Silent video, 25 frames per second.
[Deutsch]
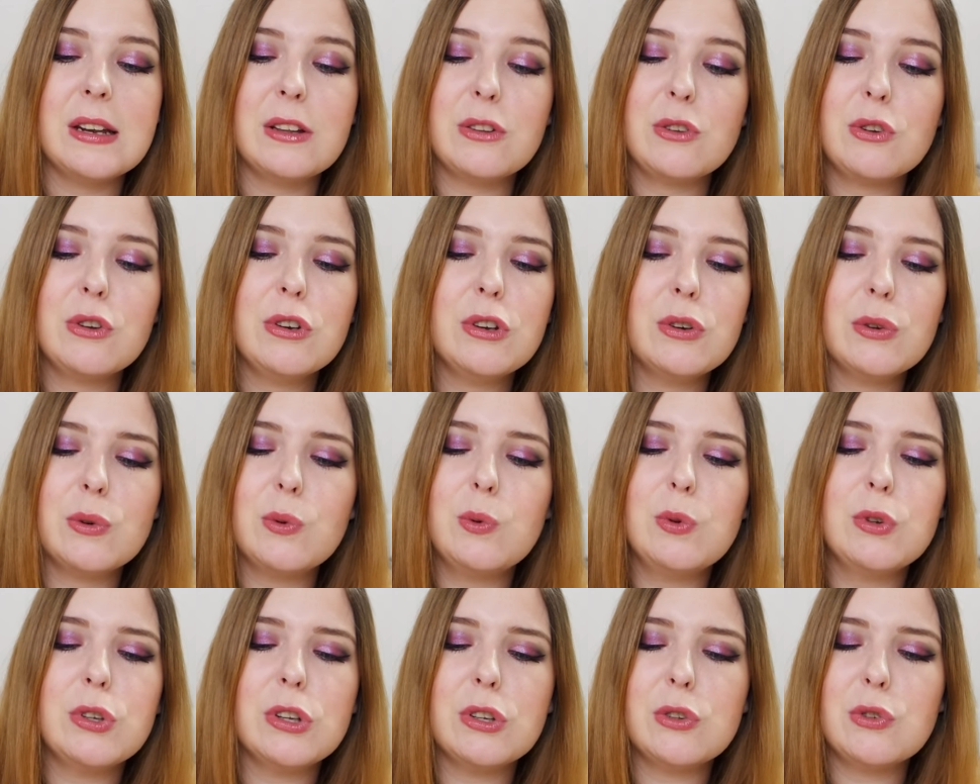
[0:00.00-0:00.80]
Das könnte
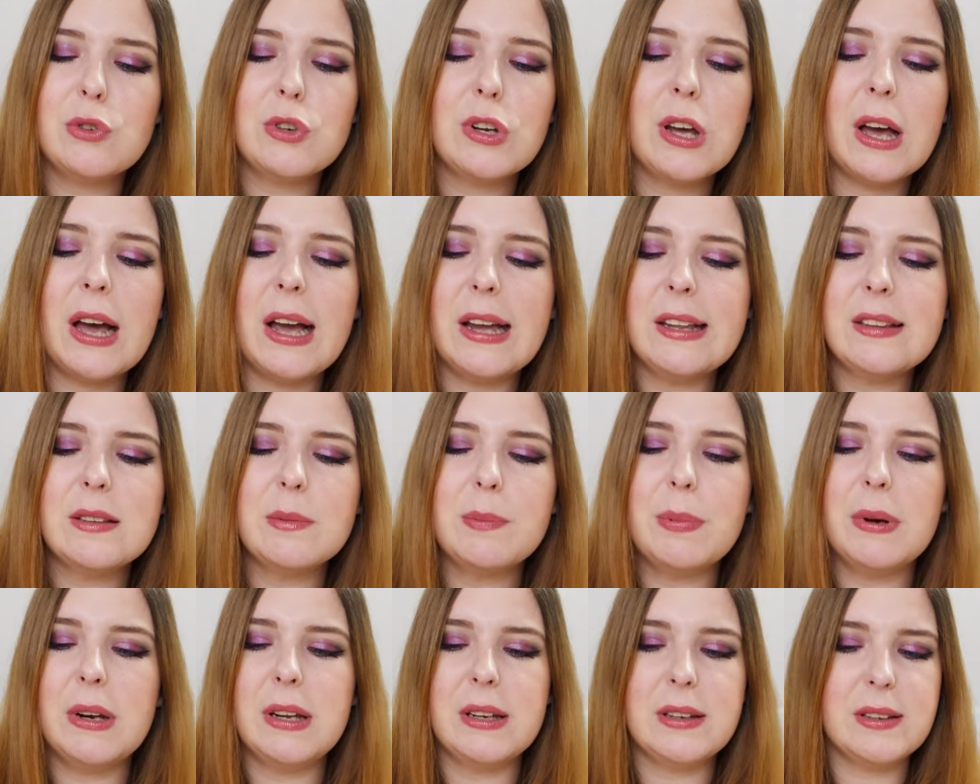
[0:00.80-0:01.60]
auch gut dann so eine
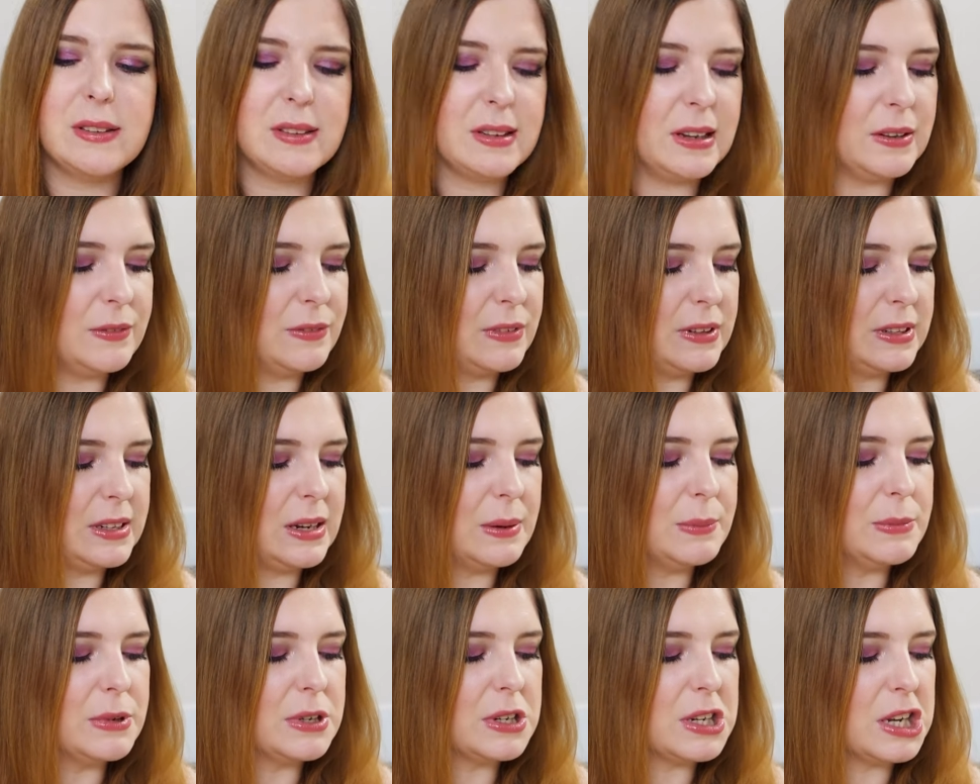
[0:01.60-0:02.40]
Reisepalette sein, weil
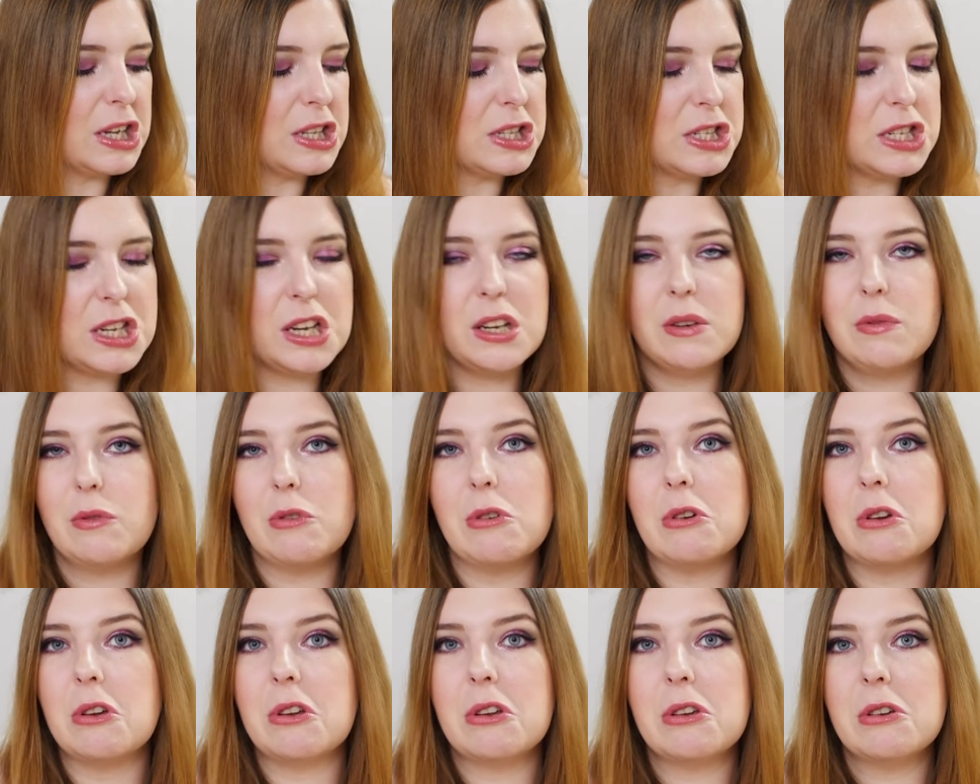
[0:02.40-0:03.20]
damit kannst du
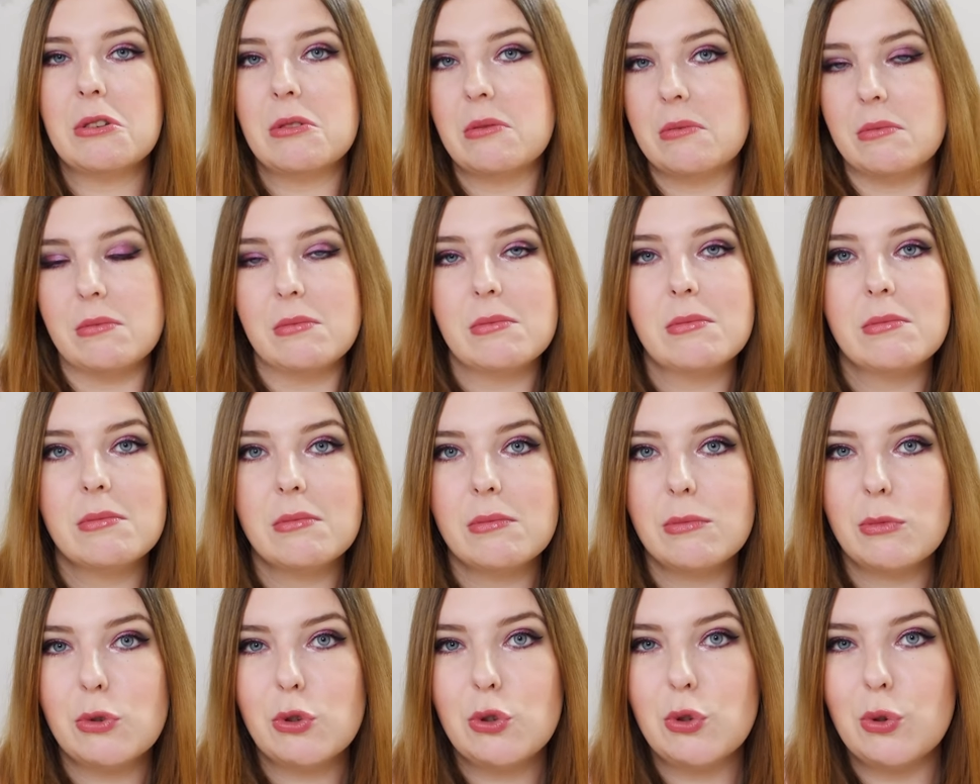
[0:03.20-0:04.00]
halt wirklich
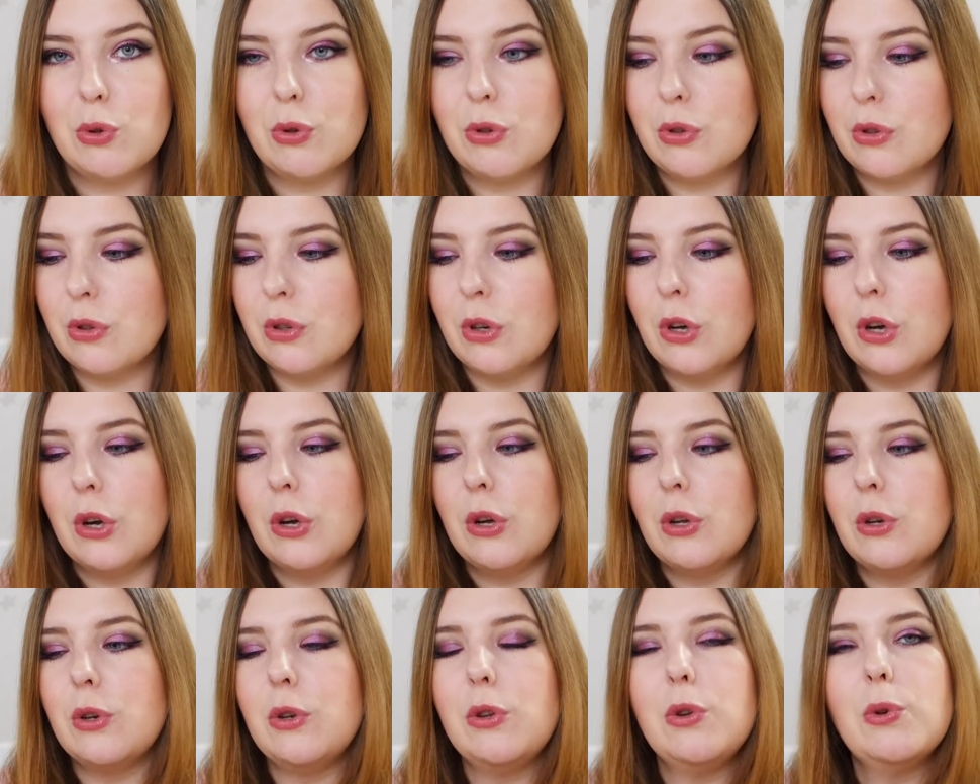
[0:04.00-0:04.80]
schöne
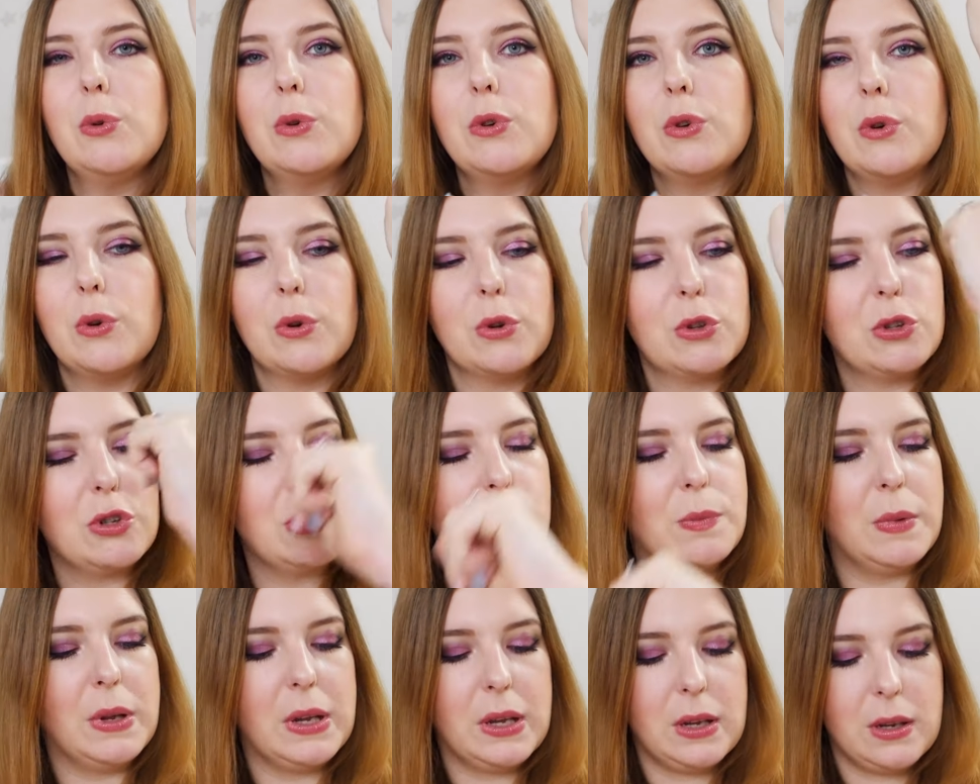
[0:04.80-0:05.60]

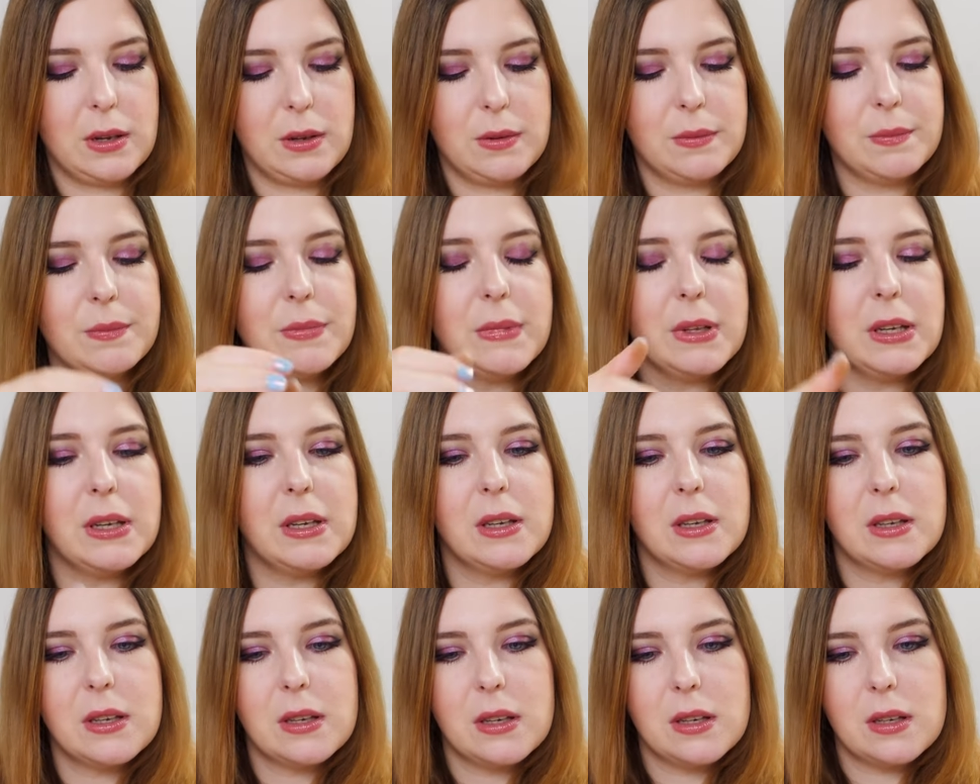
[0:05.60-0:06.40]
Nude-Looks schminken.
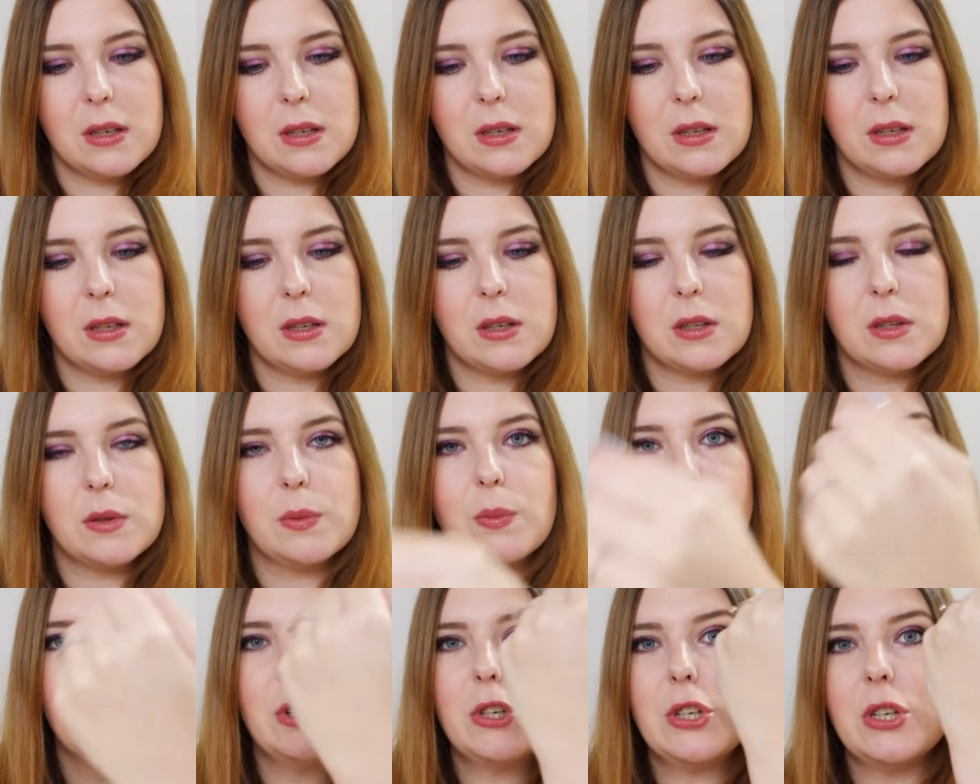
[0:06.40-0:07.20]
Ich
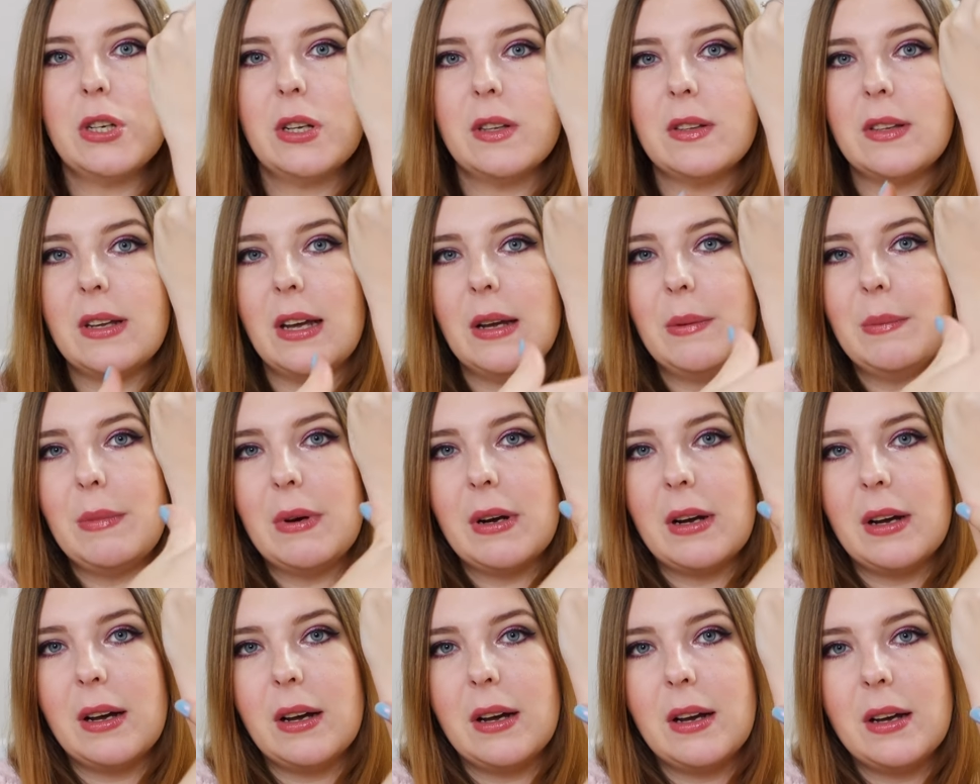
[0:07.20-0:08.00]
swatch das
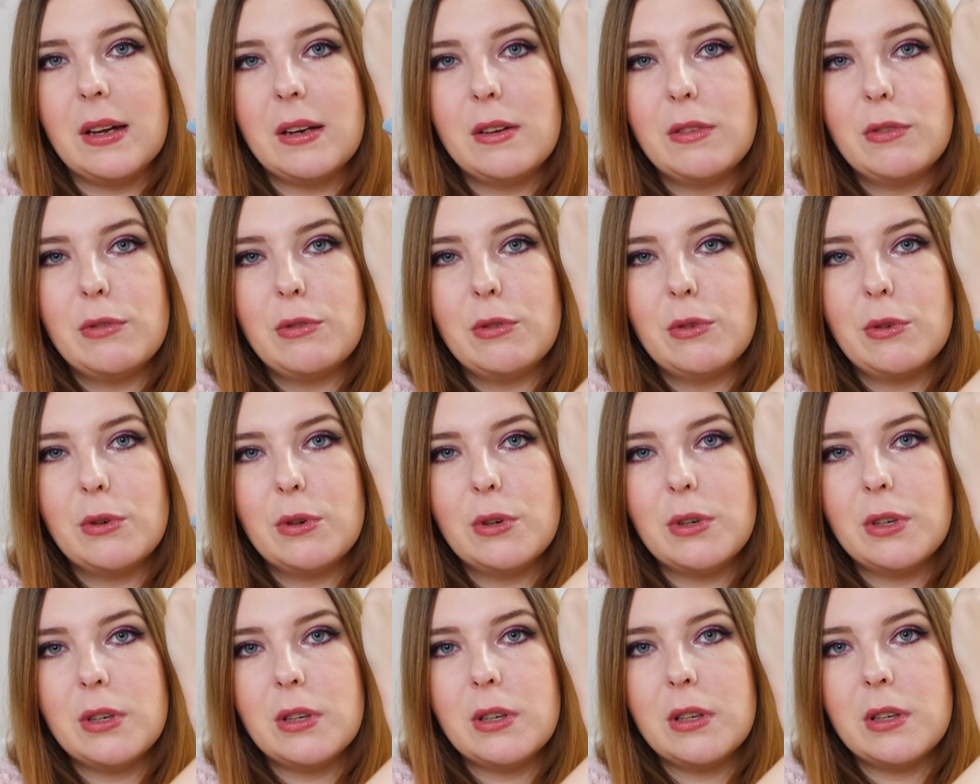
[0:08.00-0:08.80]
einmal gerade
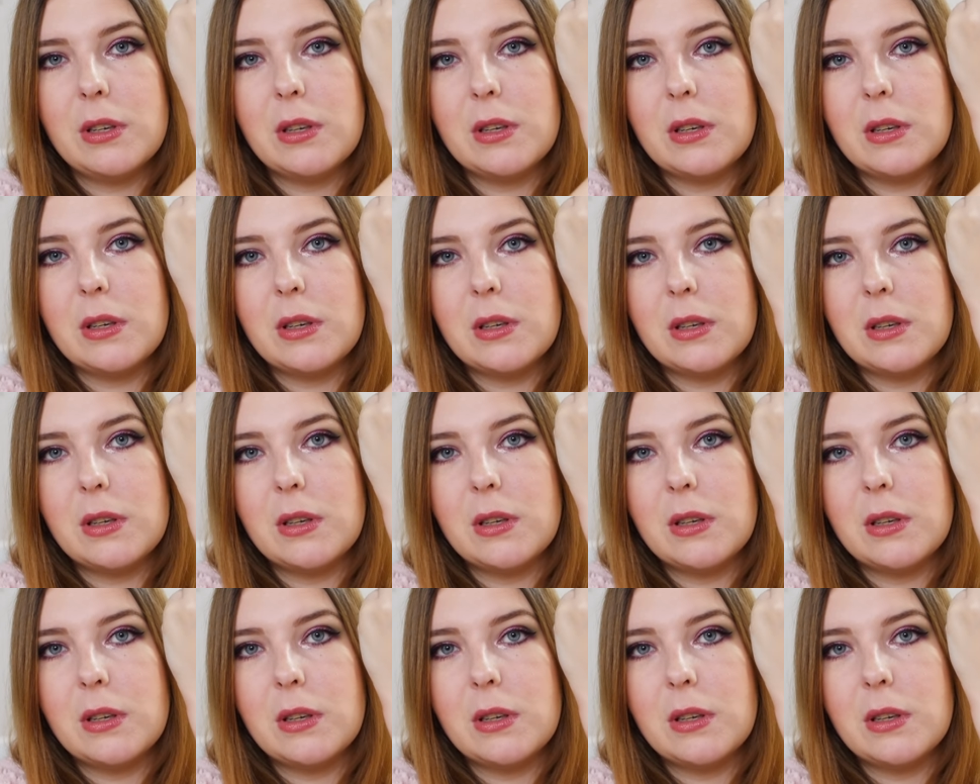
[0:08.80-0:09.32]
für euch.